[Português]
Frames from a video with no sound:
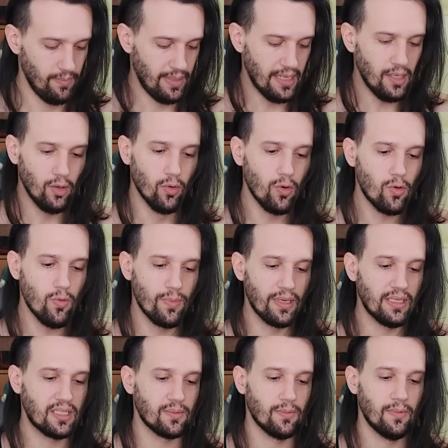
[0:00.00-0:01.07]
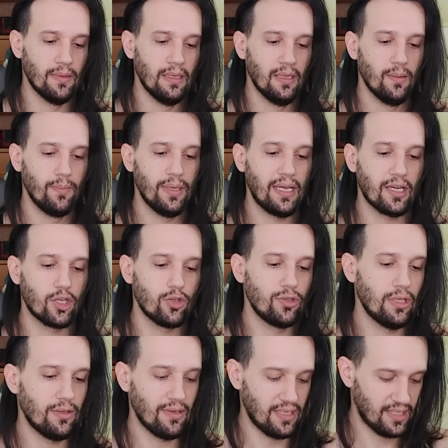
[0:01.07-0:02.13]
Bem louco mesmo. Pikachu
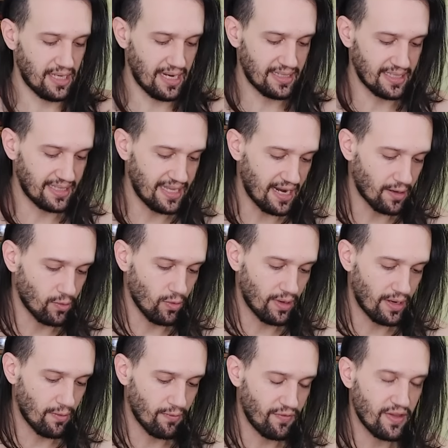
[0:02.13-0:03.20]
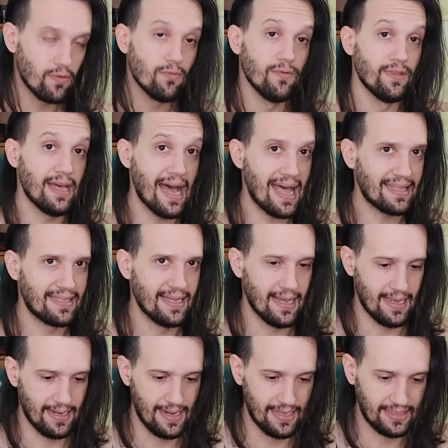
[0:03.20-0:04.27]
dando as caras até agora, não veio
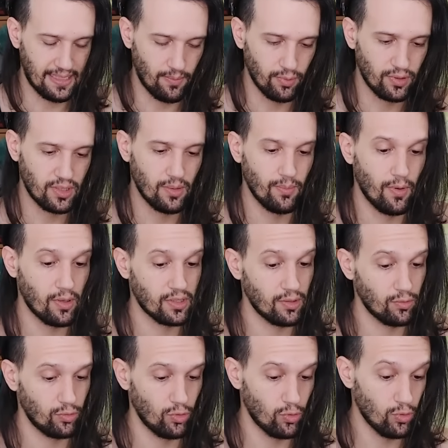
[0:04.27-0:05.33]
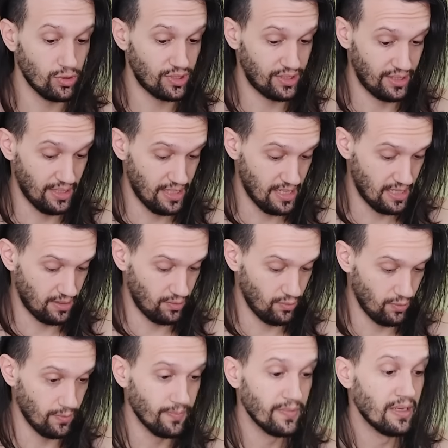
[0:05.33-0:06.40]
nada nessa Booster Box, eu não tô
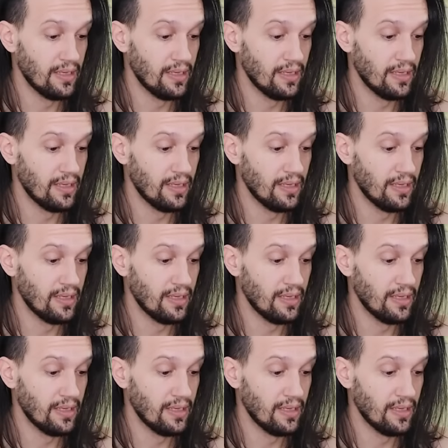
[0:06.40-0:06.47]
gostando.